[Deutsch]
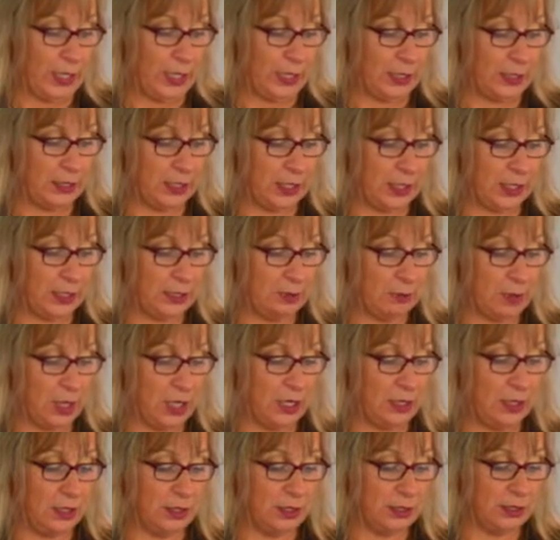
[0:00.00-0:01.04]
Ein
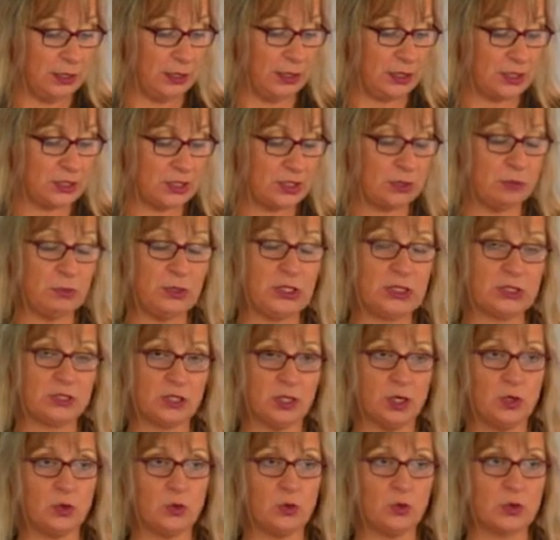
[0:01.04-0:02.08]
einmal
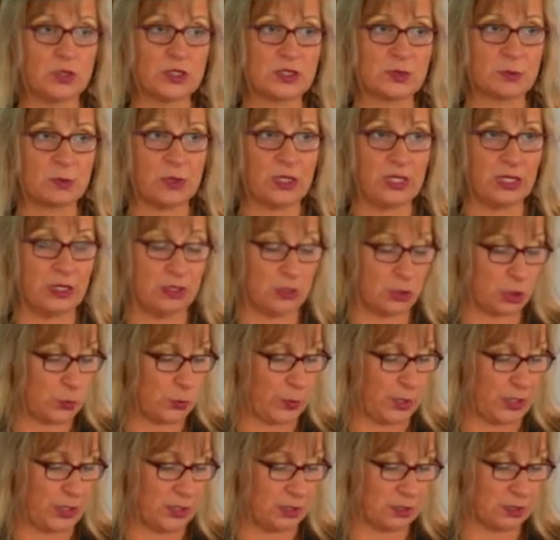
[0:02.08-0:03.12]
legitimierter
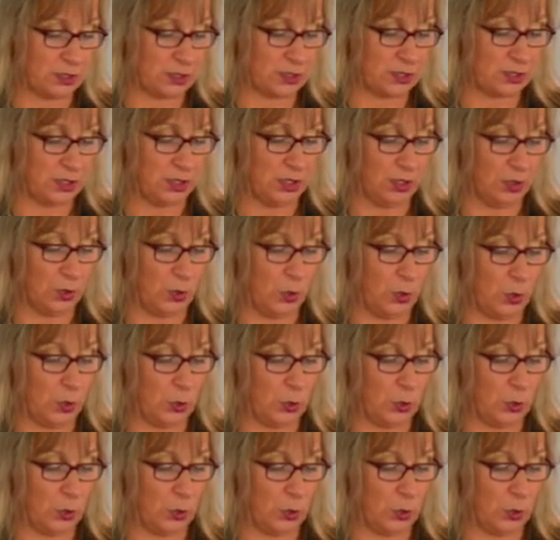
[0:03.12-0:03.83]
USB-Speicherstick